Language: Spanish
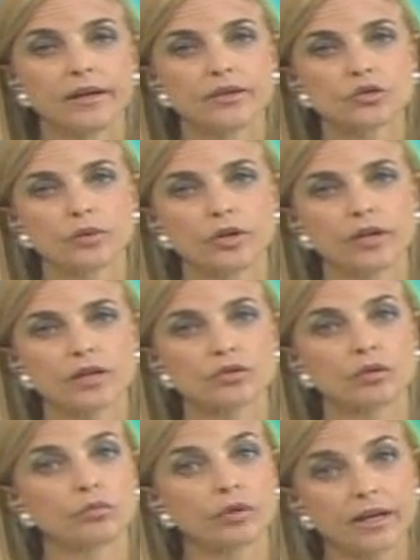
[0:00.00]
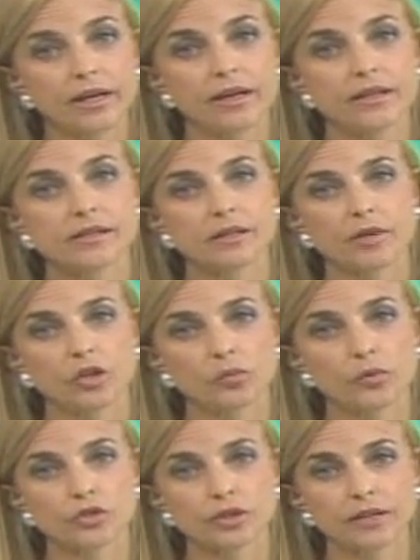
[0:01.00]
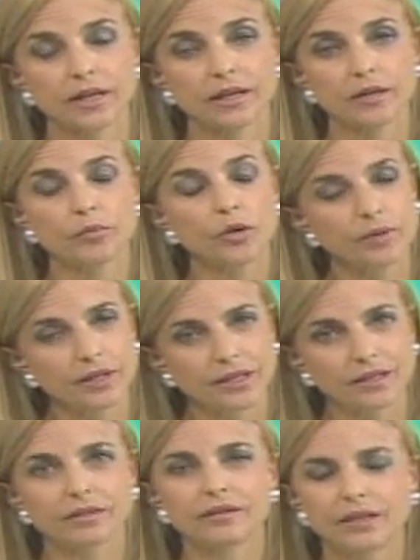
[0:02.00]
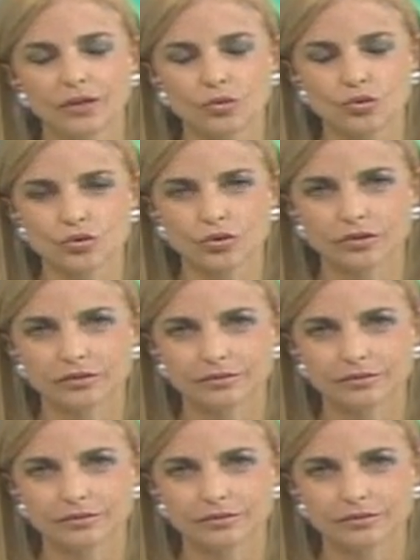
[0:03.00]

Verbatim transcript: En su mayoría son mujeres y el mayor porcentaje proviene del Cusco.